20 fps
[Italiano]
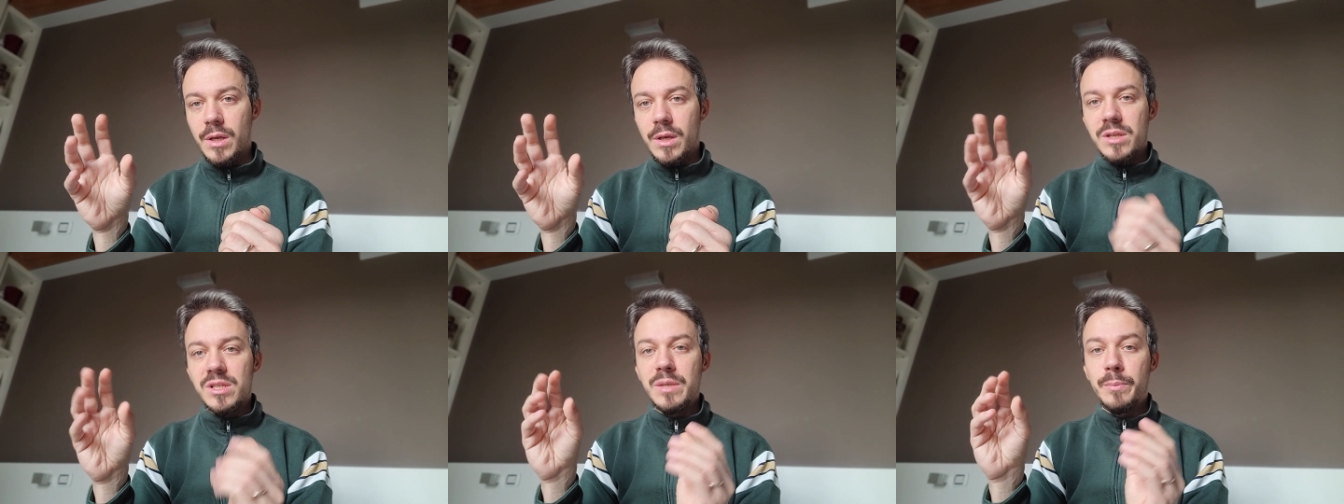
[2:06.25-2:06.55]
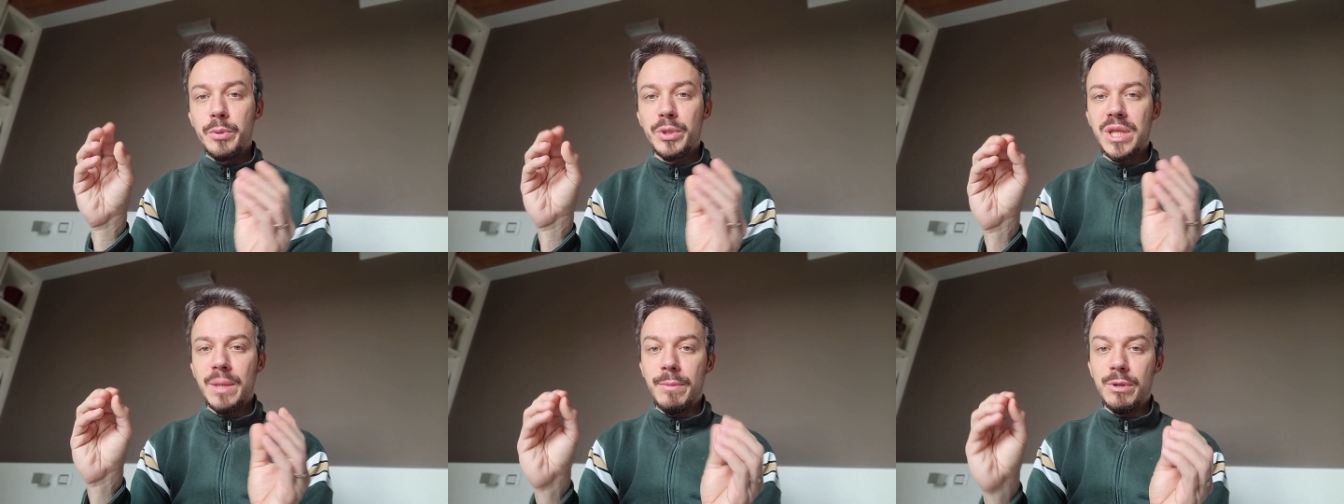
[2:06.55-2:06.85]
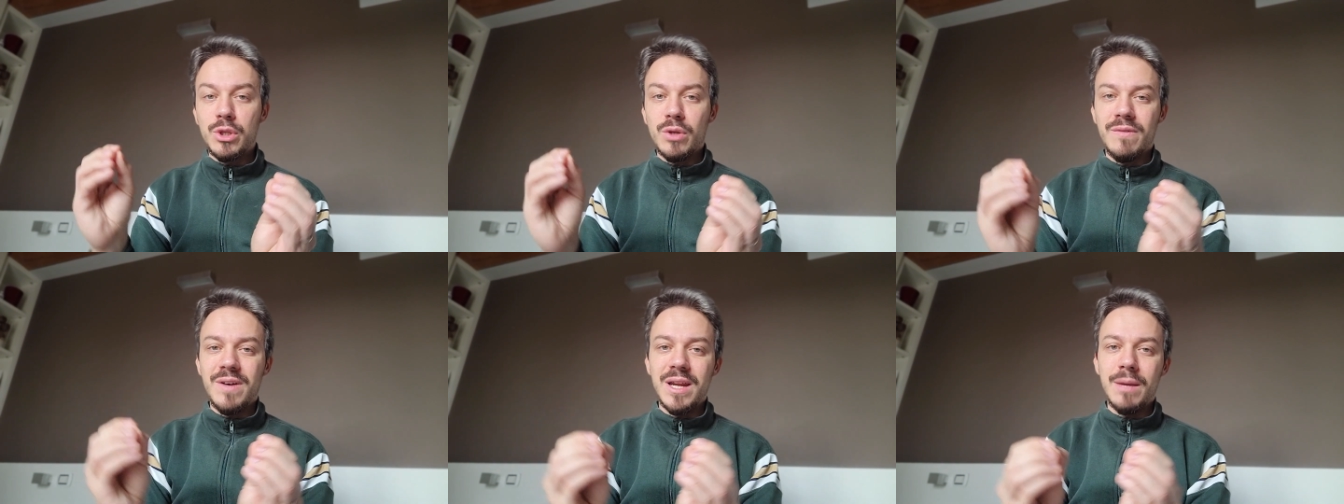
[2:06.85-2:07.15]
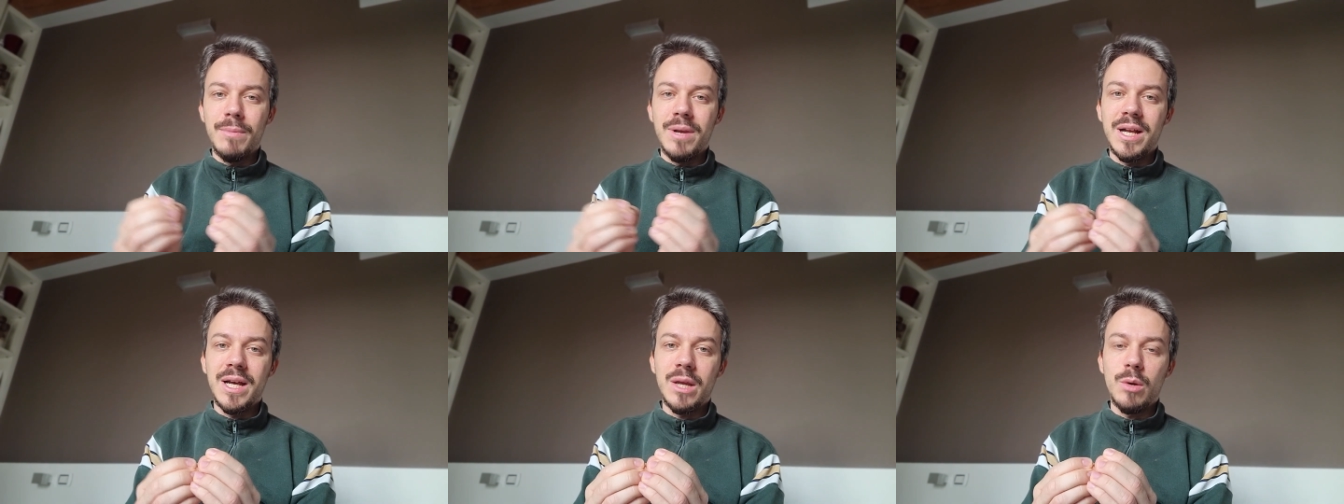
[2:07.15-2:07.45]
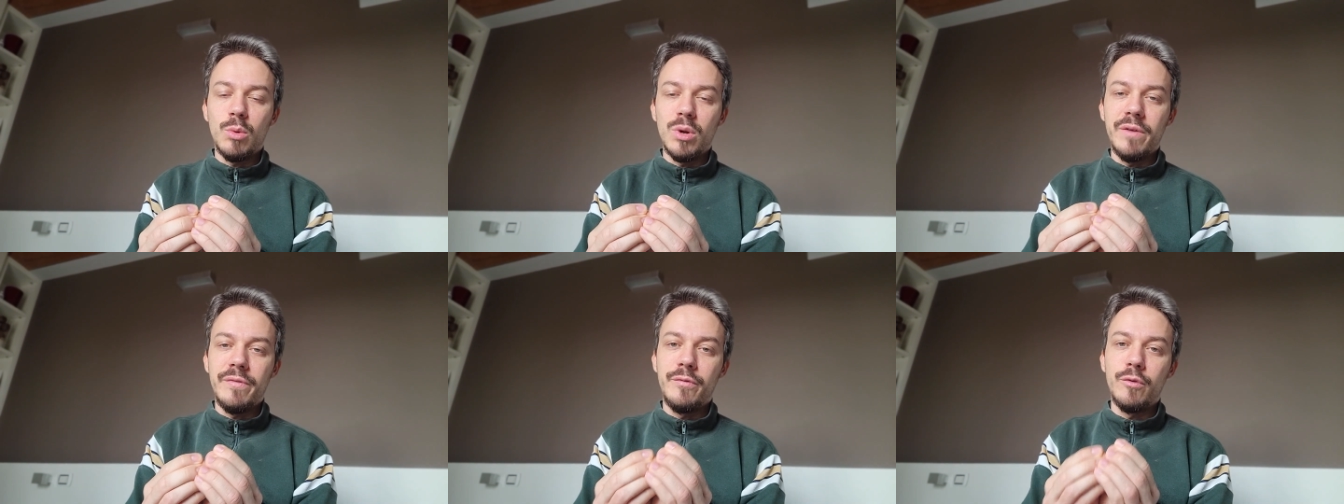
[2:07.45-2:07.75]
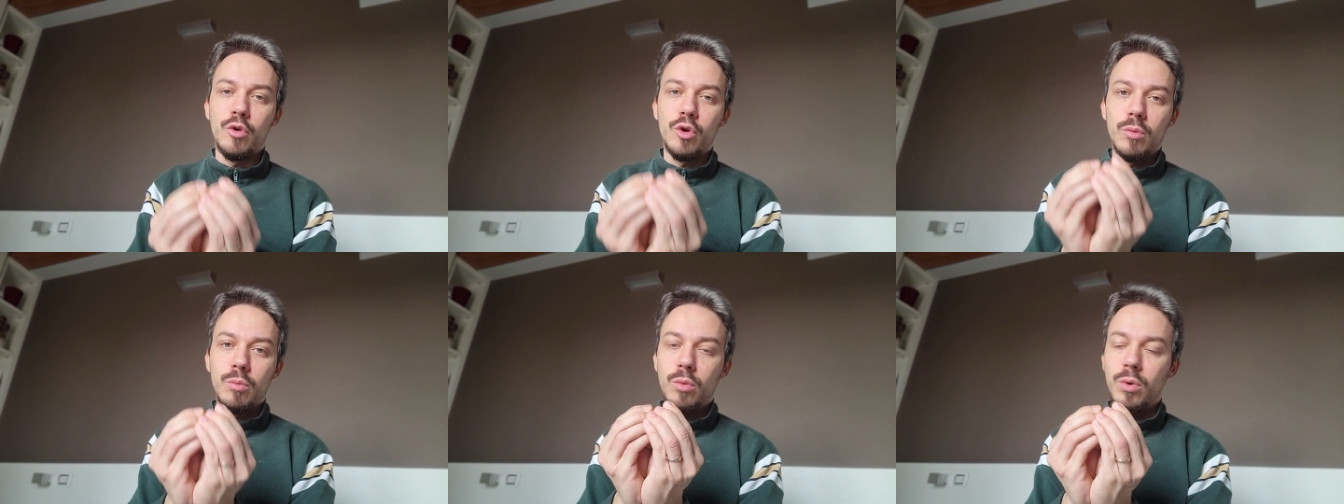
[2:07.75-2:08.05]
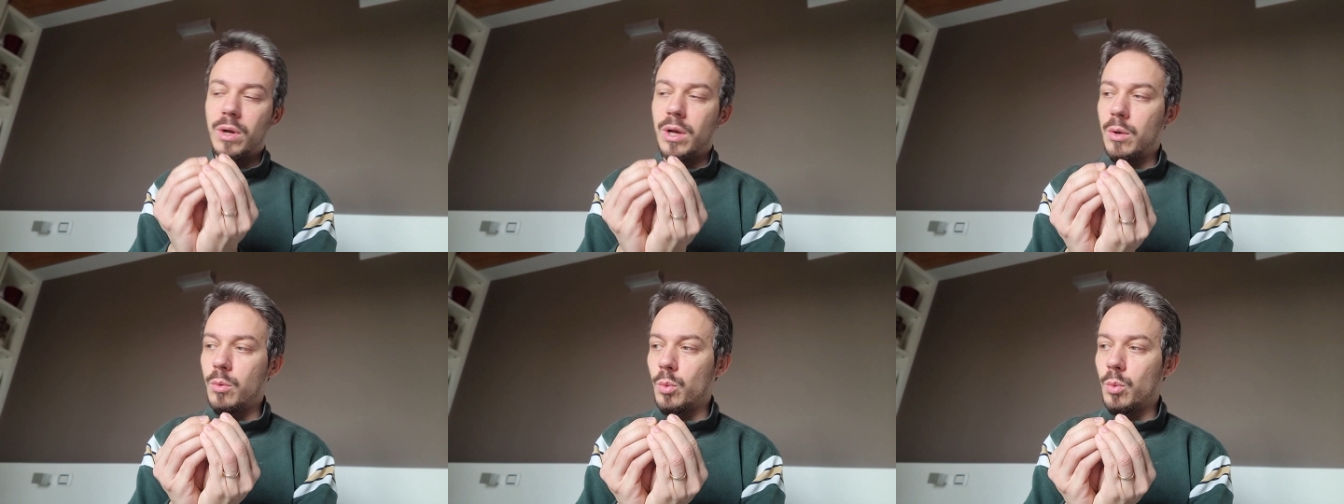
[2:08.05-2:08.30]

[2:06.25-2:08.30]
Si potrebbe trovare magari una formula,